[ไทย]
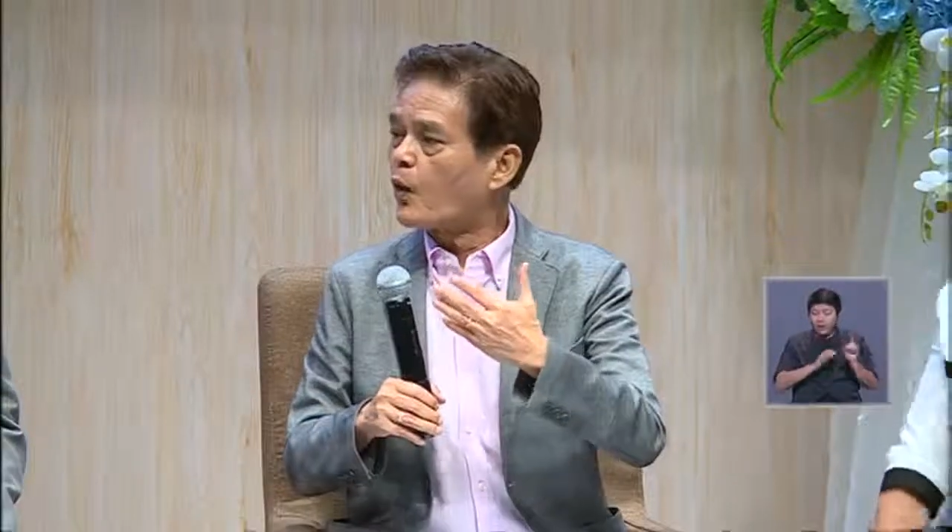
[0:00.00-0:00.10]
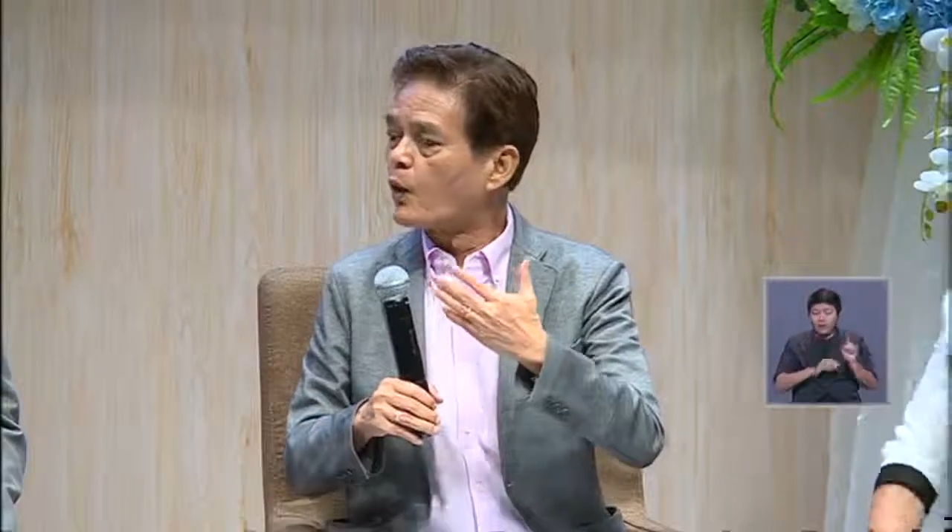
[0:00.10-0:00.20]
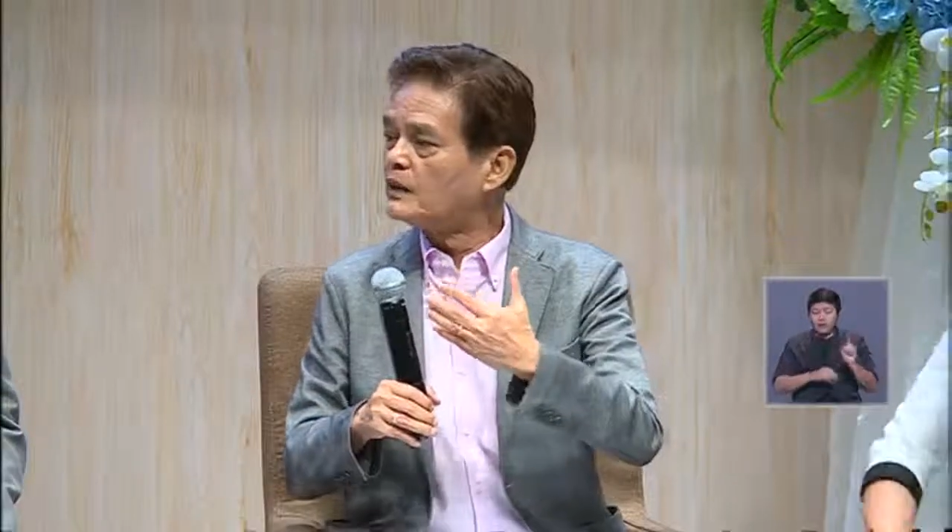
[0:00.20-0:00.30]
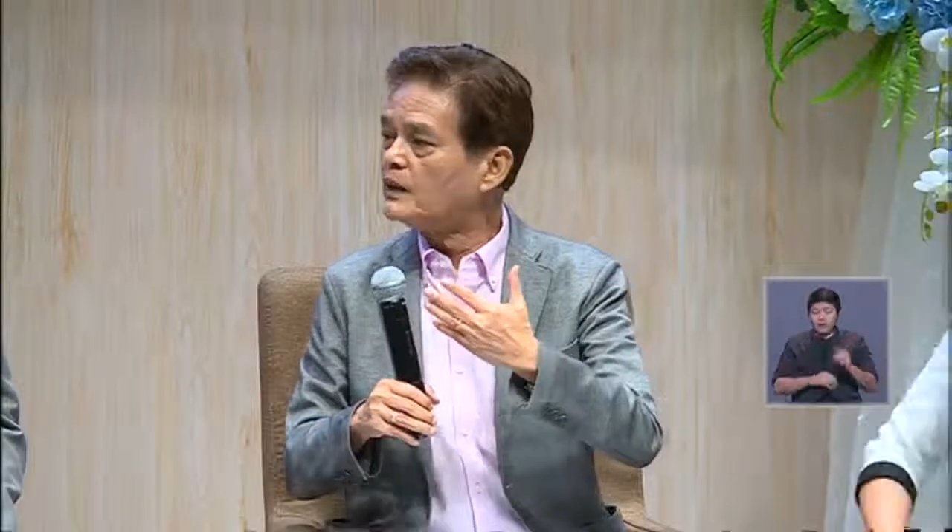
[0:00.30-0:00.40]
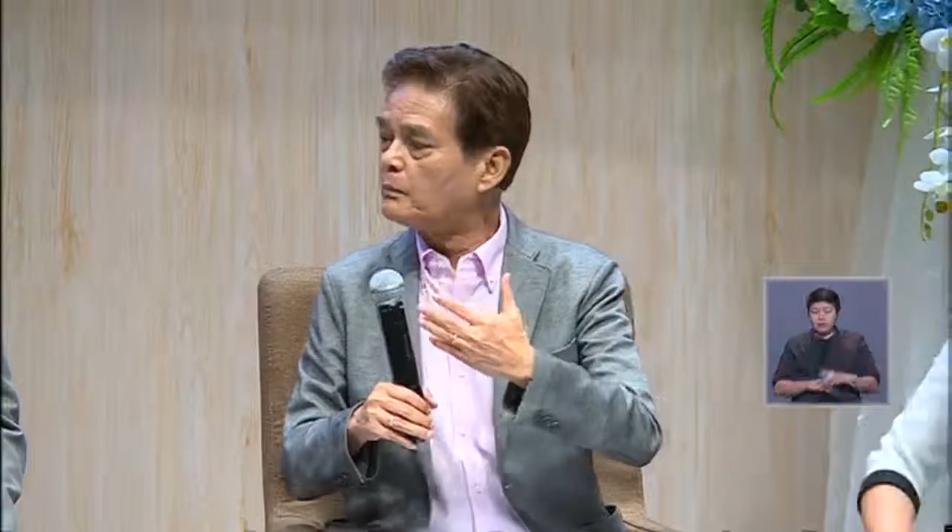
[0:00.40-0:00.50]
ค
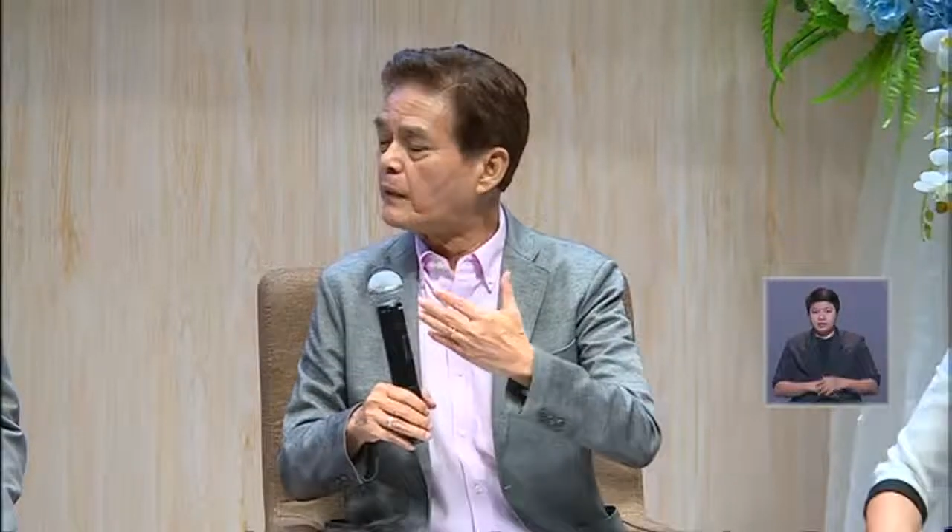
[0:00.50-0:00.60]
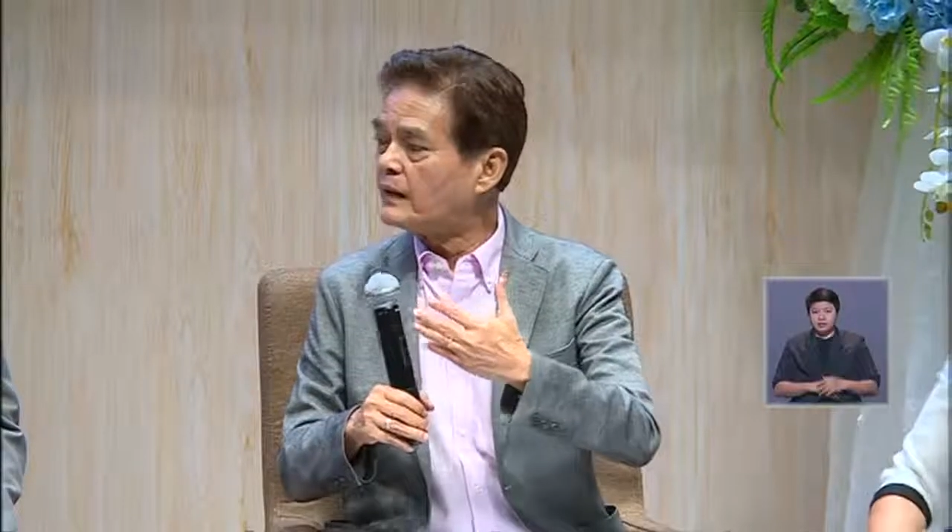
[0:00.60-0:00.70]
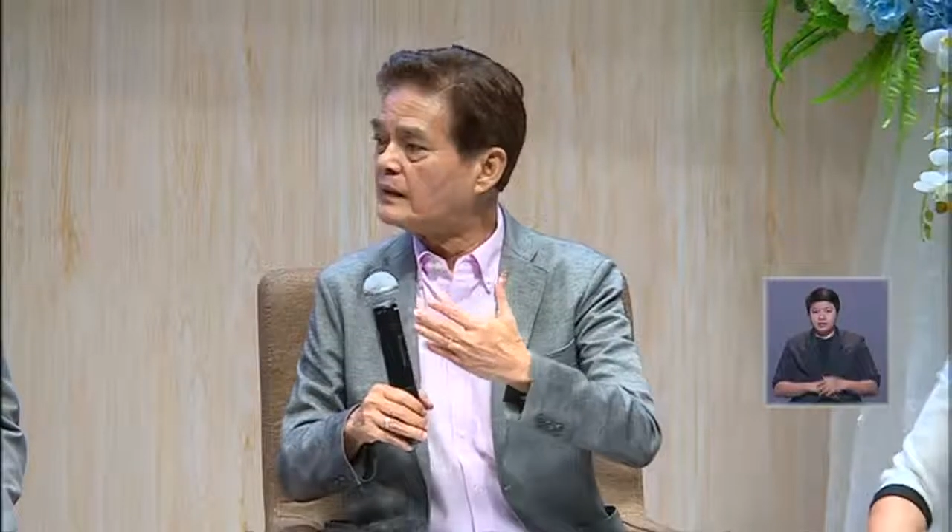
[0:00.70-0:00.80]
นที่เป็